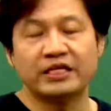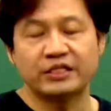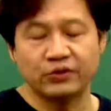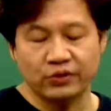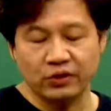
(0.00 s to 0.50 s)

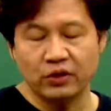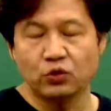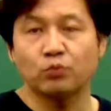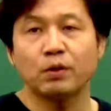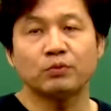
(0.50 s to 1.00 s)
하시고요.
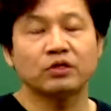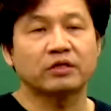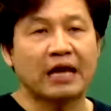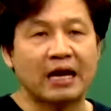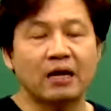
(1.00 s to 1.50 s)

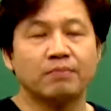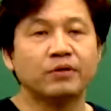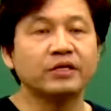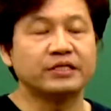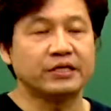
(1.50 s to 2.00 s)
6번부터 다
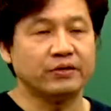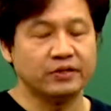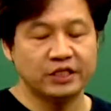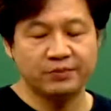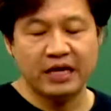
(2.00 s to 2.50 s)
버리세요.
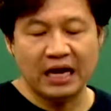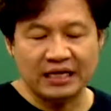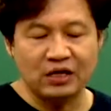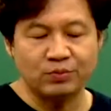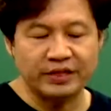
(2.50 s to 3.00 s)
시험에
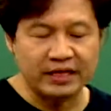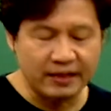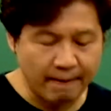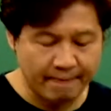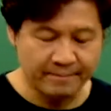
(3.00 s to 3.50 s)
안
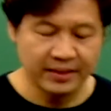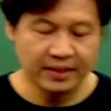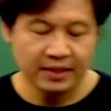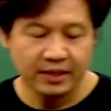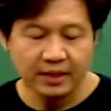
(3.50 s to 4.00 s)
나옵니다.
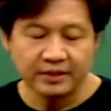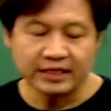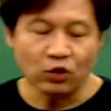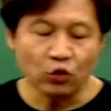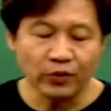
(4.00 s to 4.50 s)

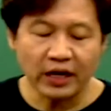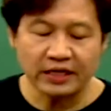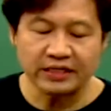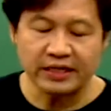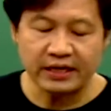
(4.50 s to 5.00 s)
자,
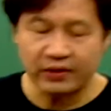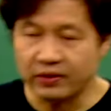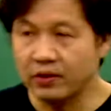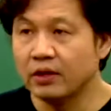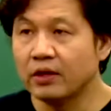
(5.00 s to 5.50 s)

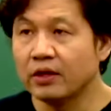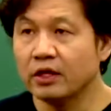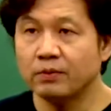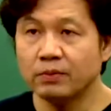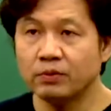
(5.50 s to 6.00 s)
5번까지인데요.
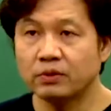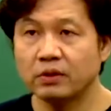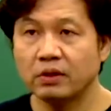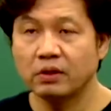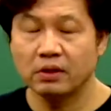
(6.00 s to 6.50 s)

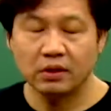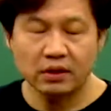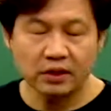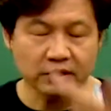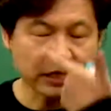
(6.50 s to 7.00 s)
1번부터
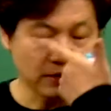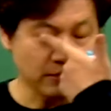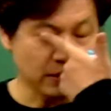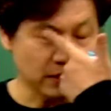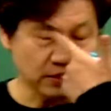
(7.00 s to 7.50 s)

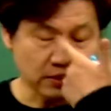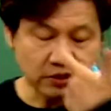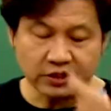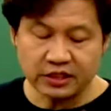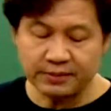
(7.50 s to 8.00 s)
4번까지는 어,
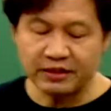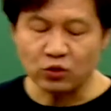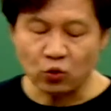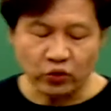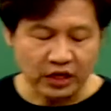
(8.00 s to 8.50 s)
처참한
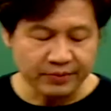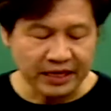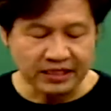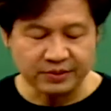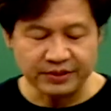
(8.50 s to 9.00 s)
동그라미
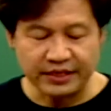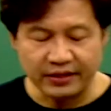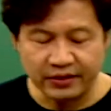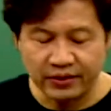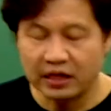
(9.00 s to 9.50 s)
하시면
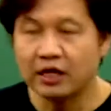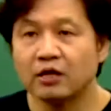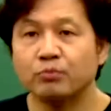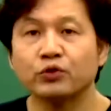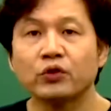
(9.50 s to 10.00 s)
돼요.
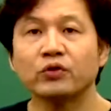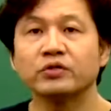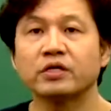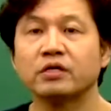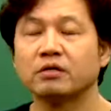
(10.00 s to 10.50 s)

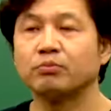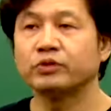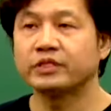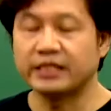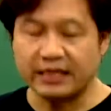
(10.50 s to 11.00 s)
부동성
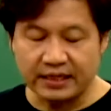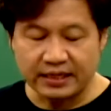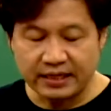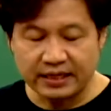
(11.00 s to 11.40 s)
부자,